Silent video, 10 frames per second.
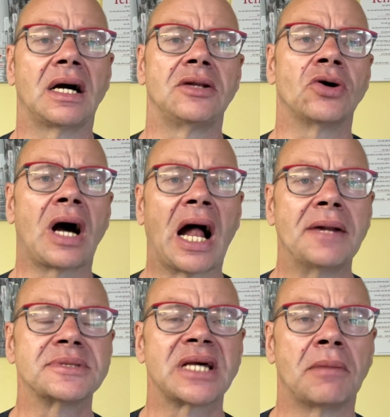noch ein
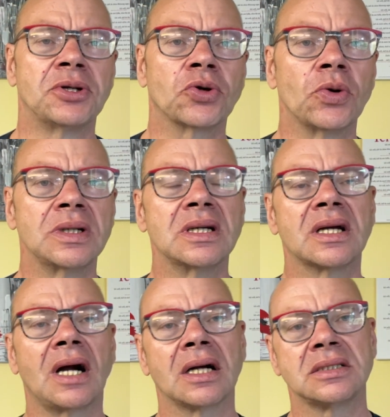halbes Jahr mit Krücken
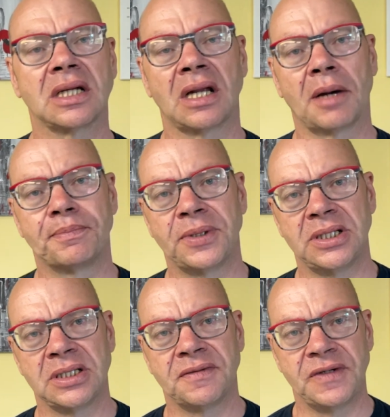gegangen, dann bin
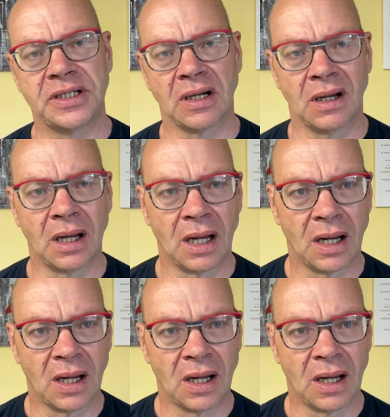ich wieder